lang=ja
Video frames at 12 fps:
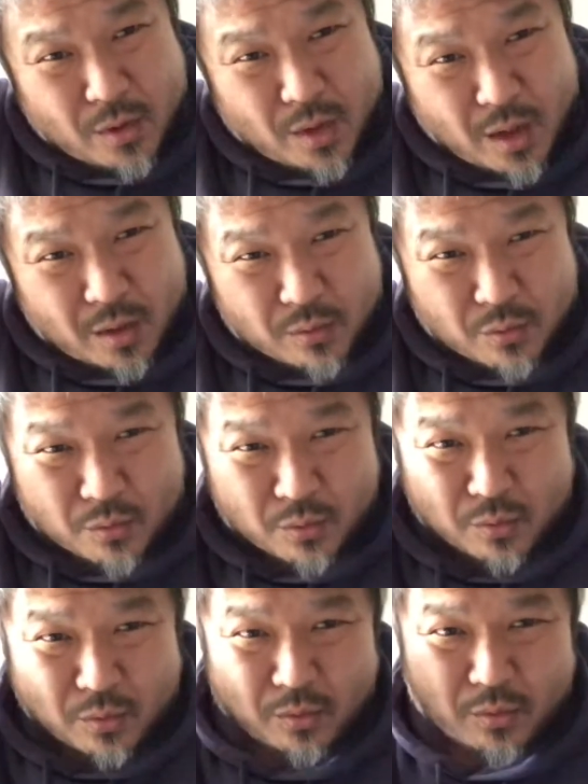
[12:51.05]
あ
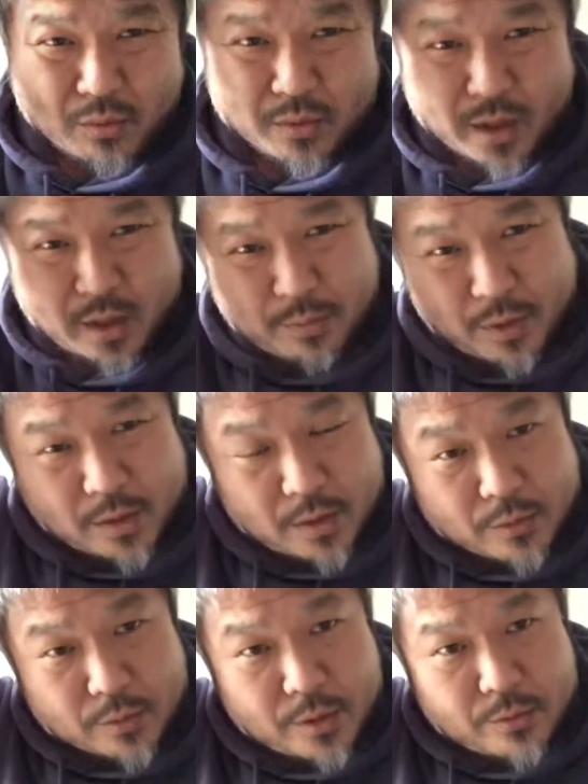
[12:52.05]
のキャリプラっ
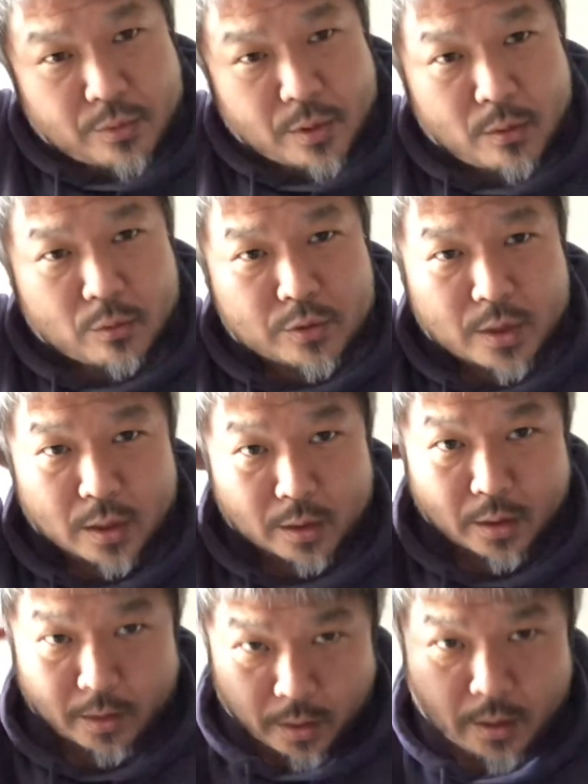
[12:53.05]
ていうインフラを使っ
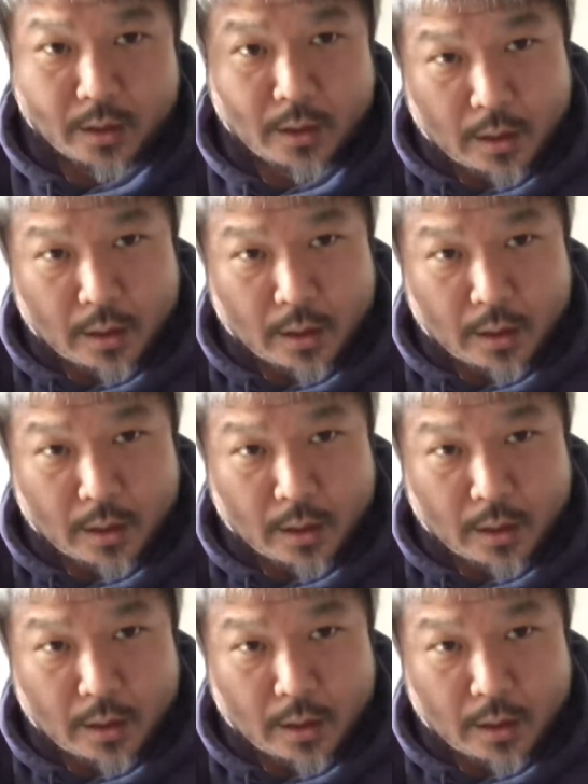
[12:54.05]
てね、